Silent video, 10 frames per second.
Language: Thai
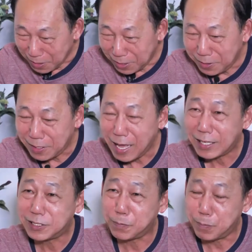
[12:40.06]
เงิน
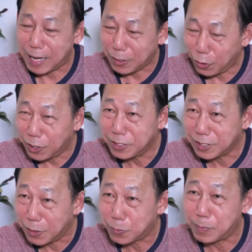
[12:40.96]
50 บาทร้อยหนึ่ง
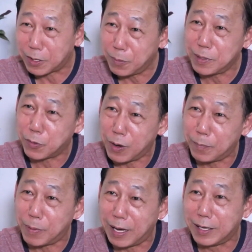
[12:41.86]
เรามันก็มีความ
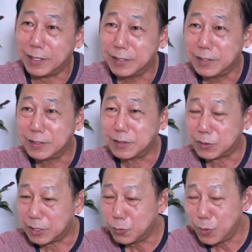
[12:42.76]
หมาย
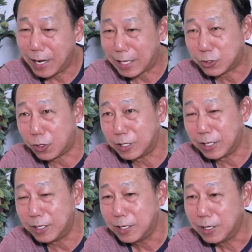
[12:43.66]
ถึงเวลาตอนนี้
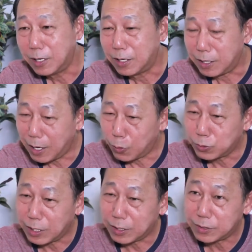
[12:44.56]
เรา
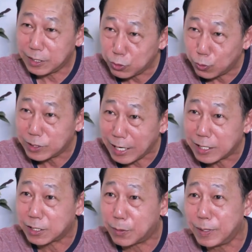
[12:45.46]
จะซีซัวใช้
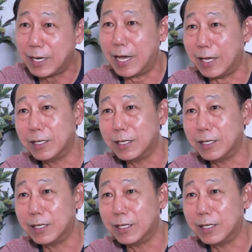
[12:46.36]
เงินก็ไม่ได้